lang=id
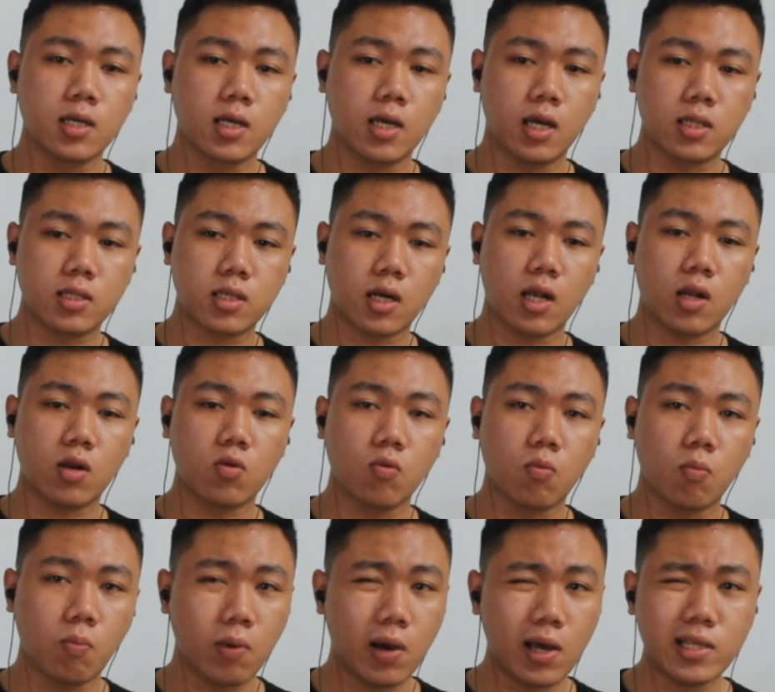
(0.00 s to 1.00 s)
ya nggak
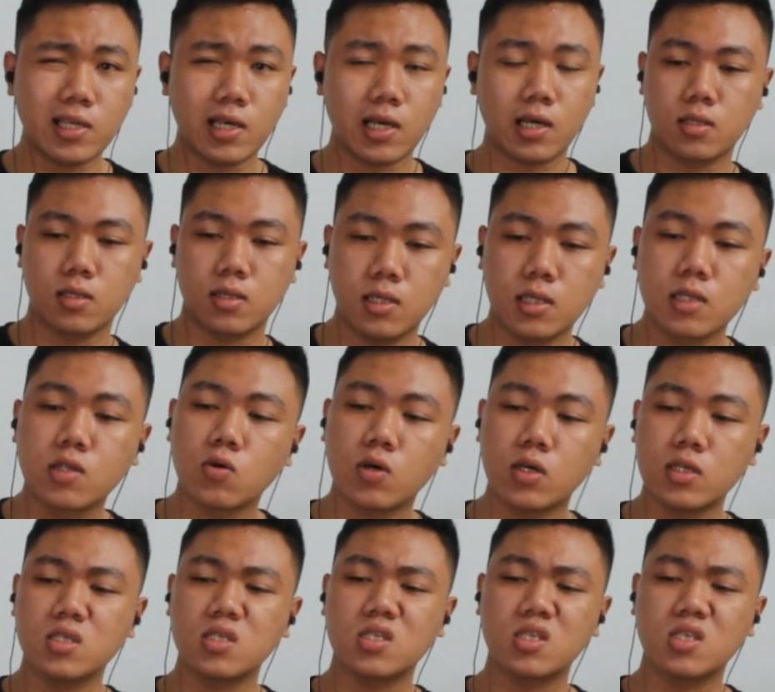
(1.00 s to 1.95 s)
terlalu banyak gitu aja